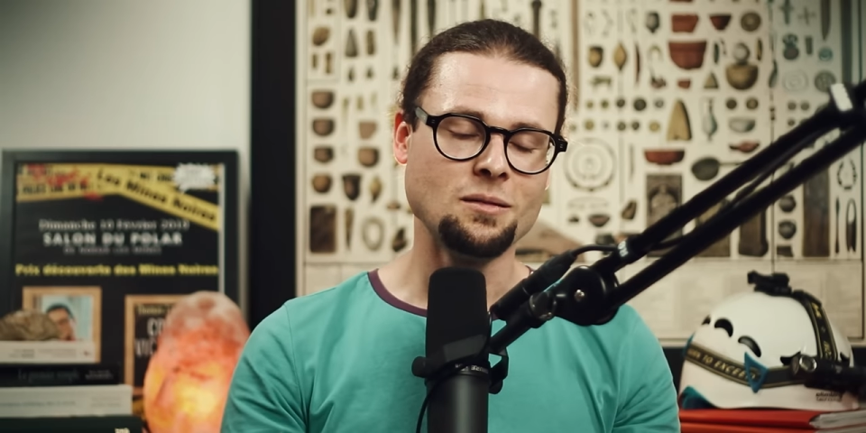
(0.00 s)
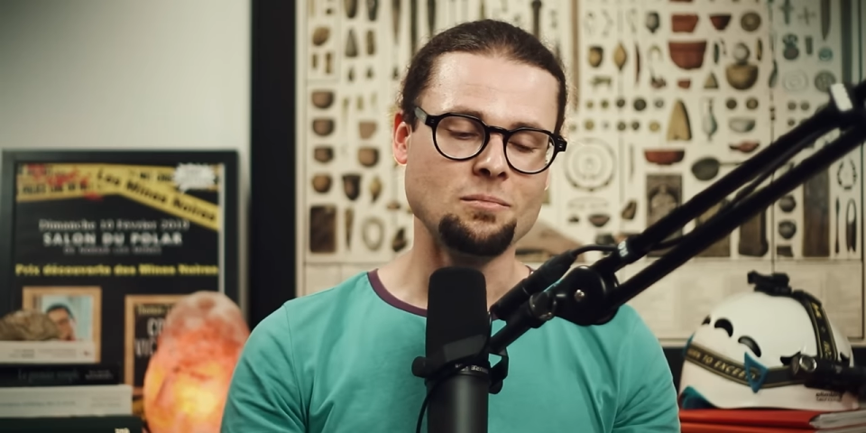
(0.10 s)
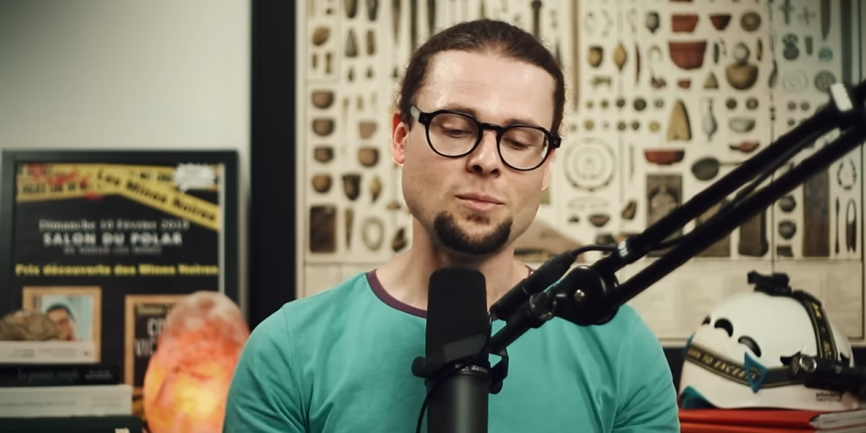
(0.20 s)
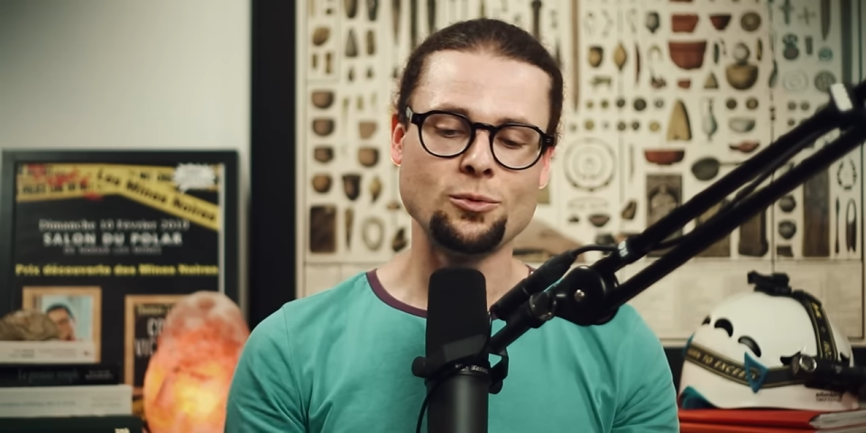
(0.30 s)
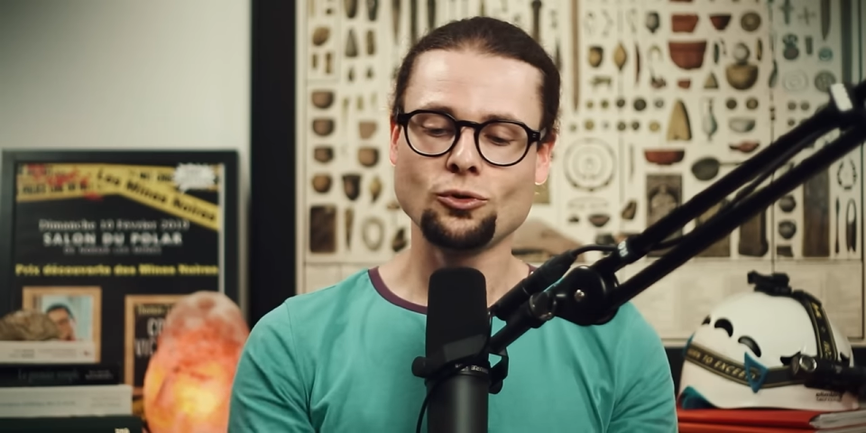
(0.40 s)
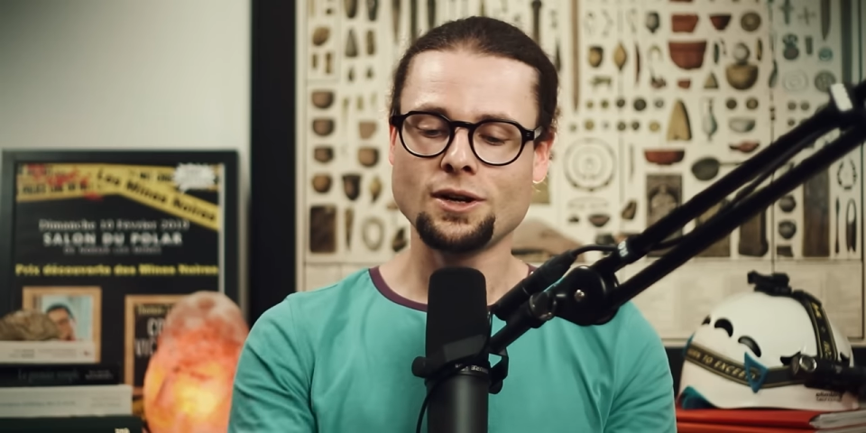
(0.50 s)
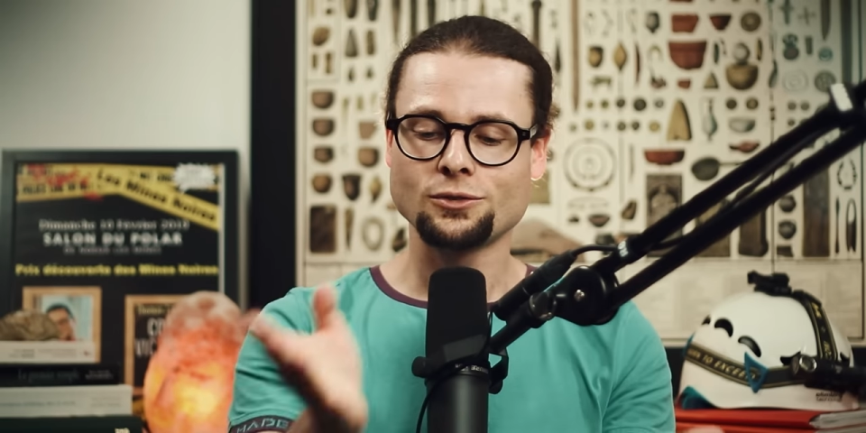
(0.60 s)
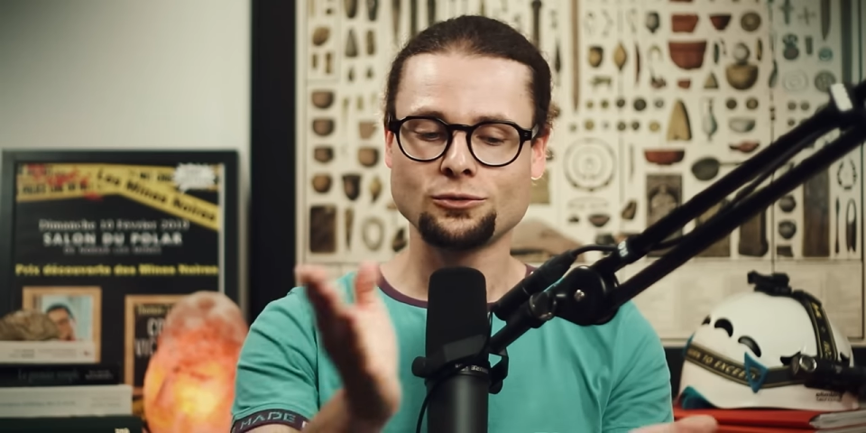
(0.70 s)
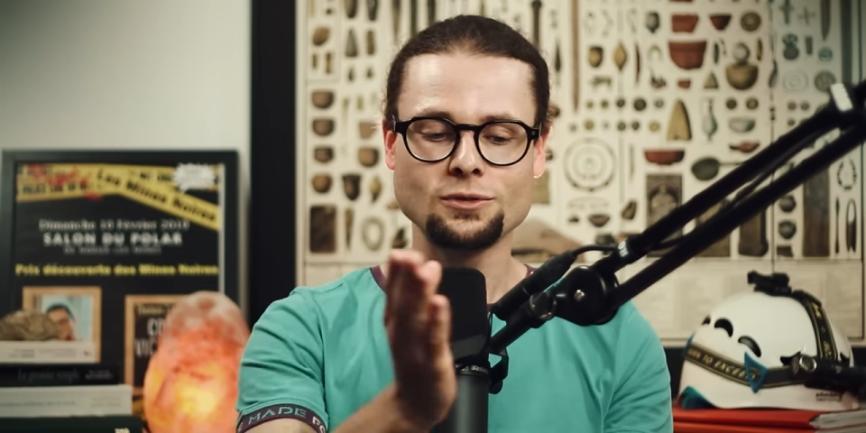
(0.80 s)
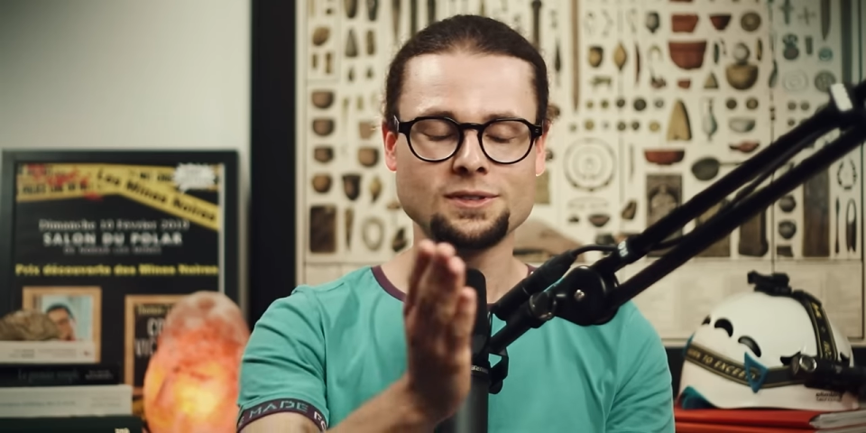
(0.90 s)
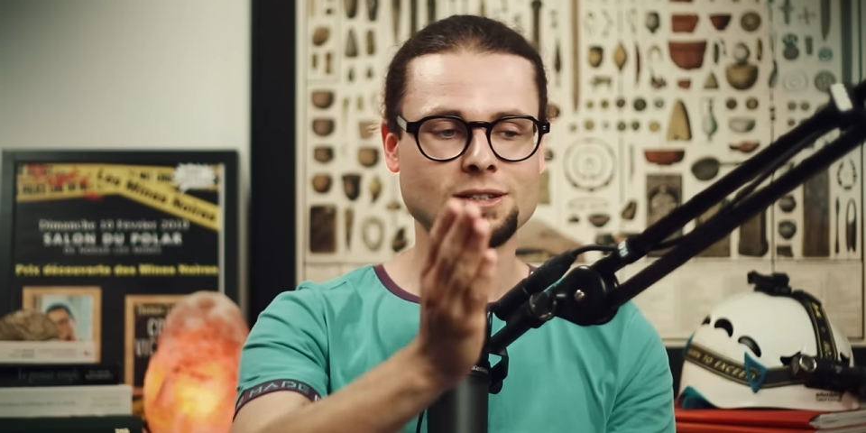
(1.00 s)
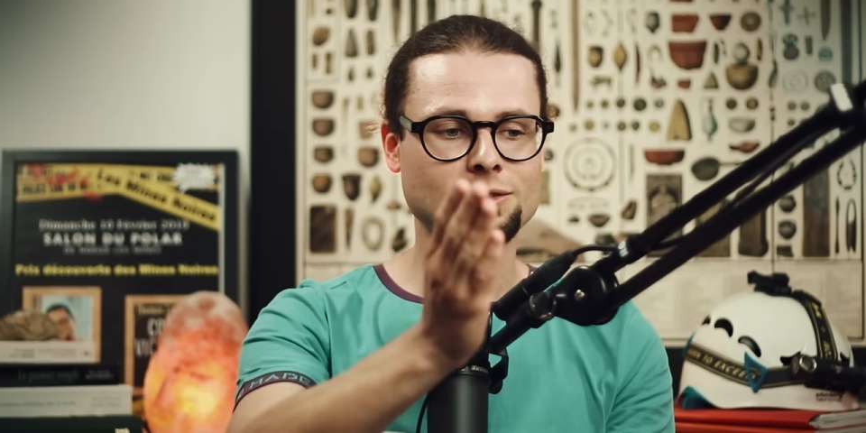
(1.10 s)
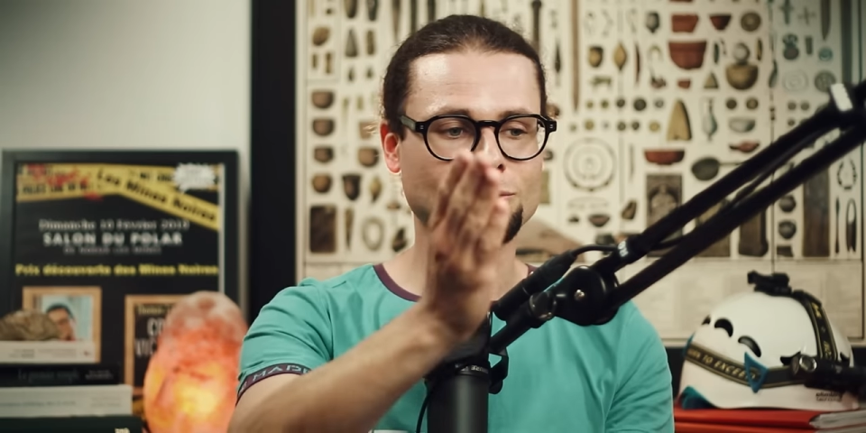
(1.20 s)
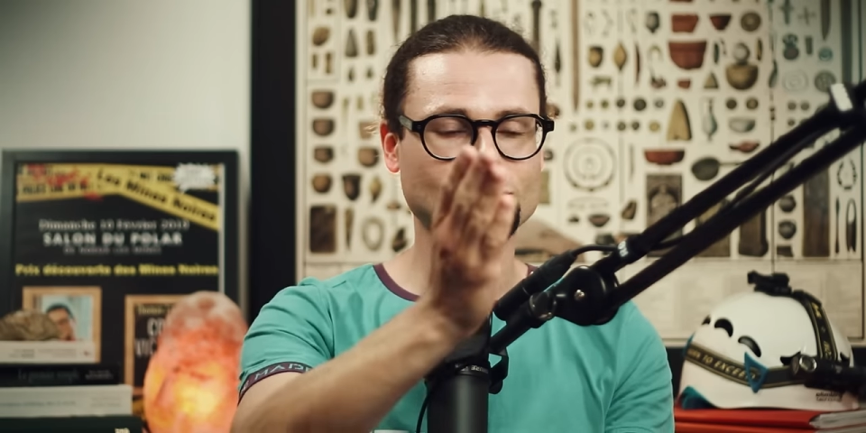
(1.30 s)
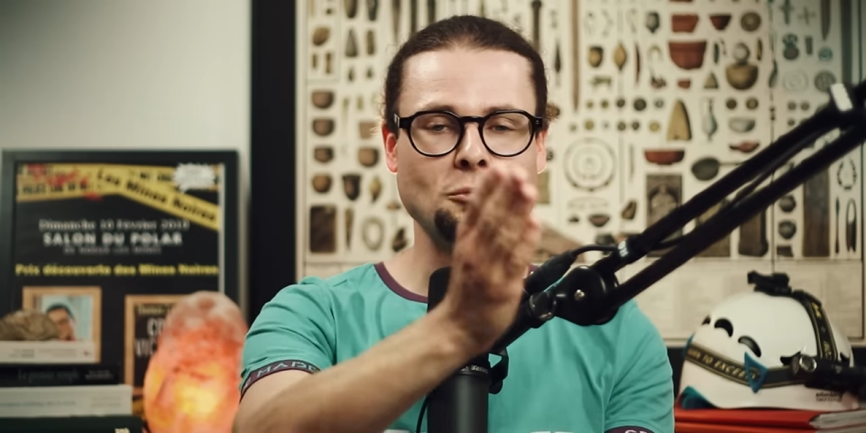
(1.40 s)
mais plutôt la
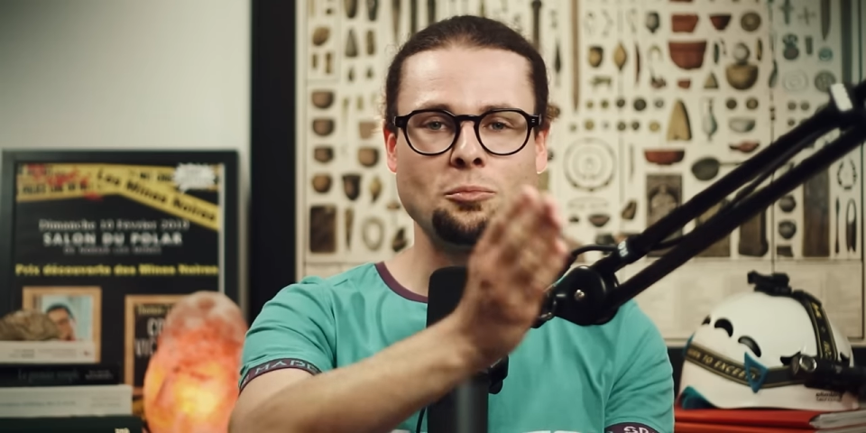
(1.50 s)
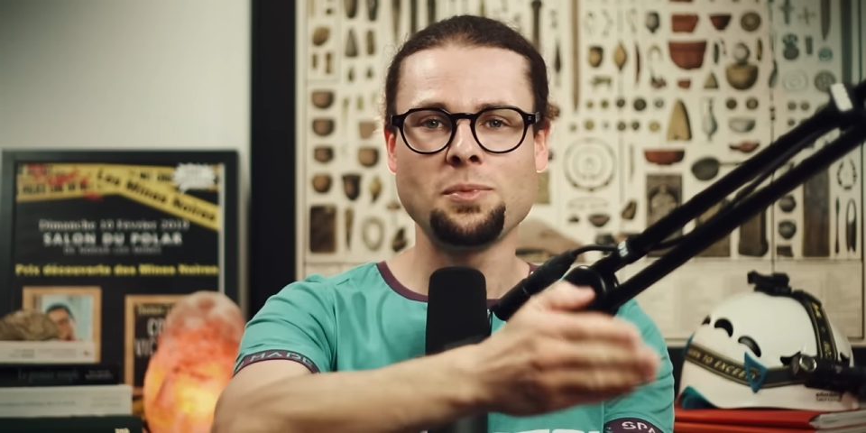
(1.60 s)
succession de